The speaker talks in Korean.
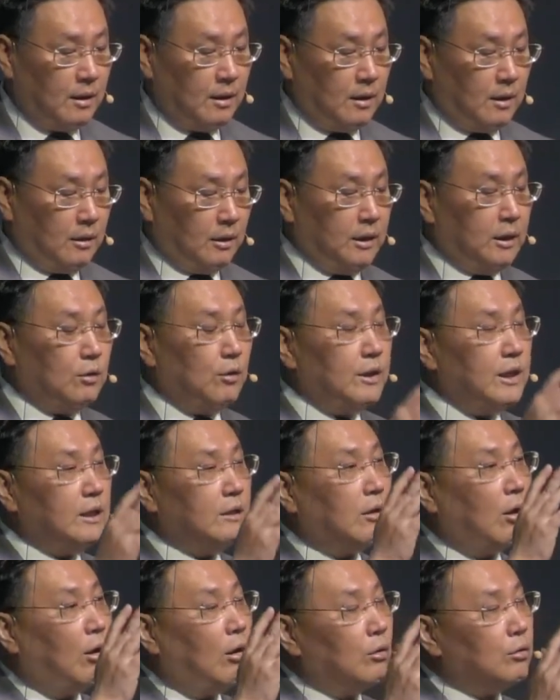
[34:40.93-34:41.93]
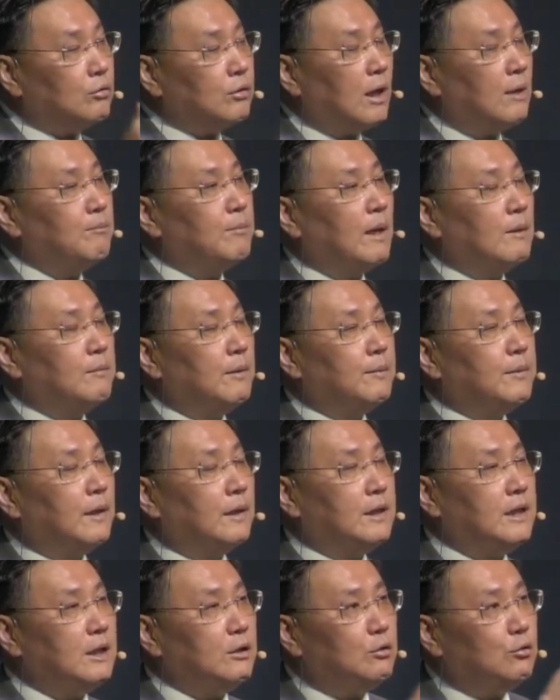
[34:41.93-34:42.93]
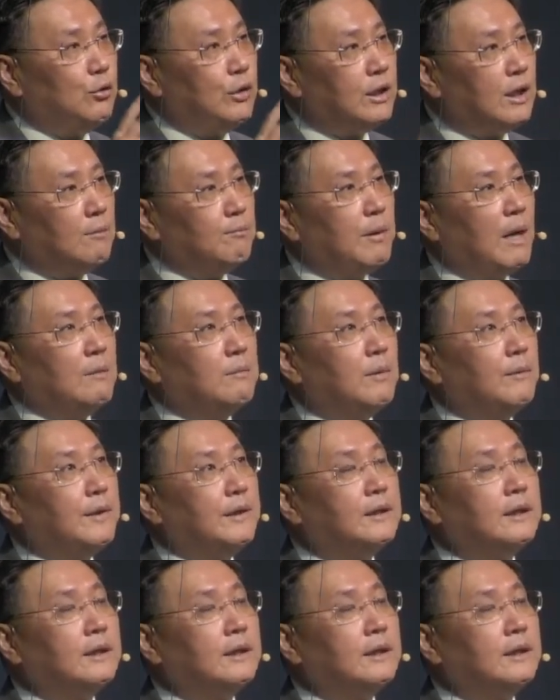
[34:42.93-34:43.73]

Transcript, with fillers: 그리고 이 거룩한 방법이라 이 유일한 방법이기